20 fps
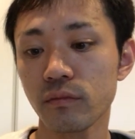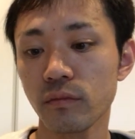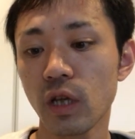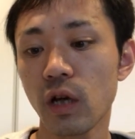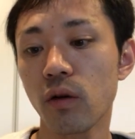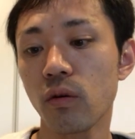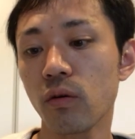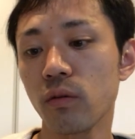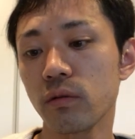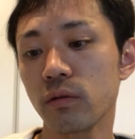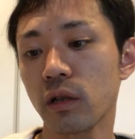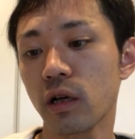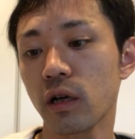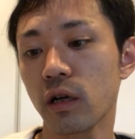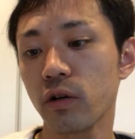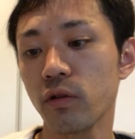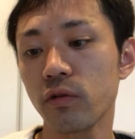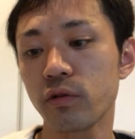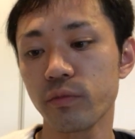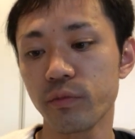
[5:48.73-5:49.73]
だだ
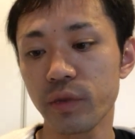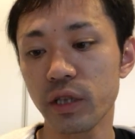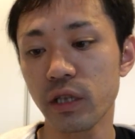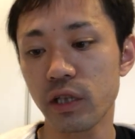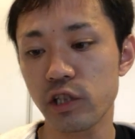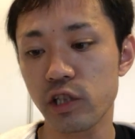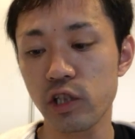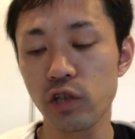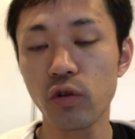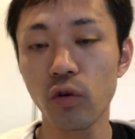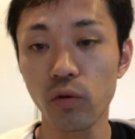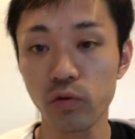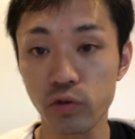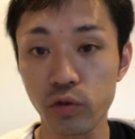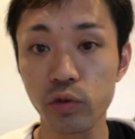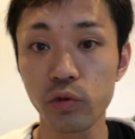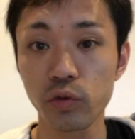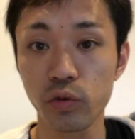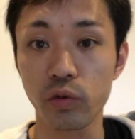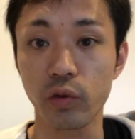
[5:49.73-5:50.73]
からよくみんな自動
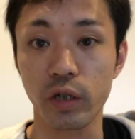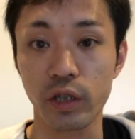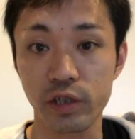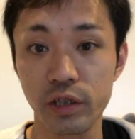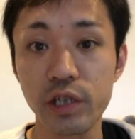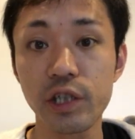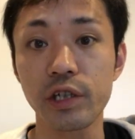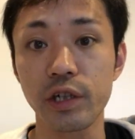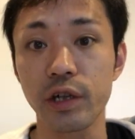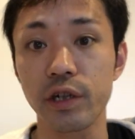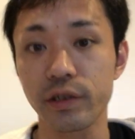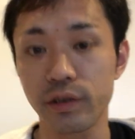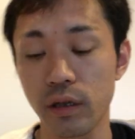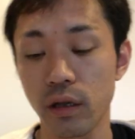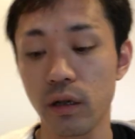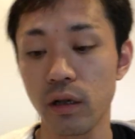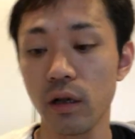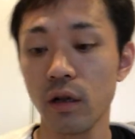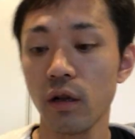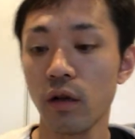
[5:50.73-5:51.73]
ツールとか好きじゃないです
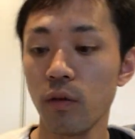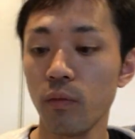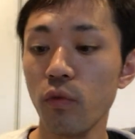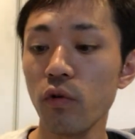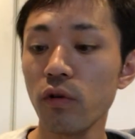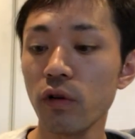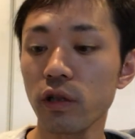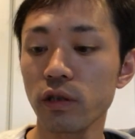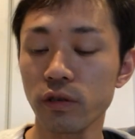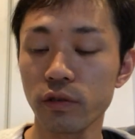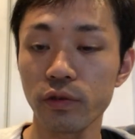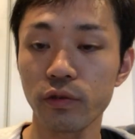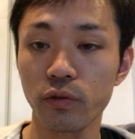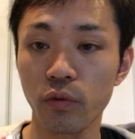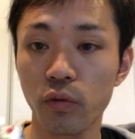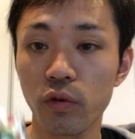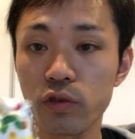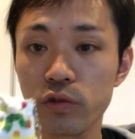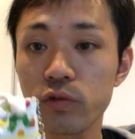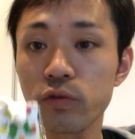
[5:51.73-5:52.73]
か僕からする
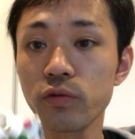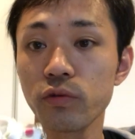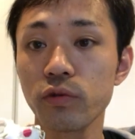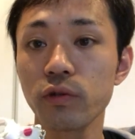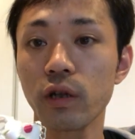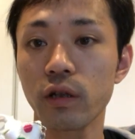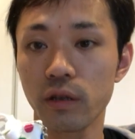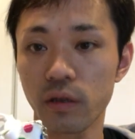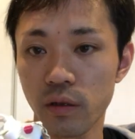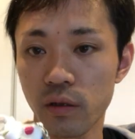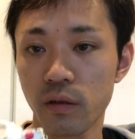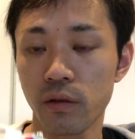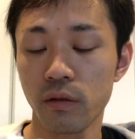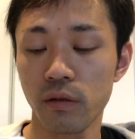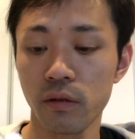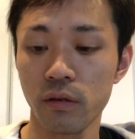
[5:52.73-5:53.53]
とこれツールなんで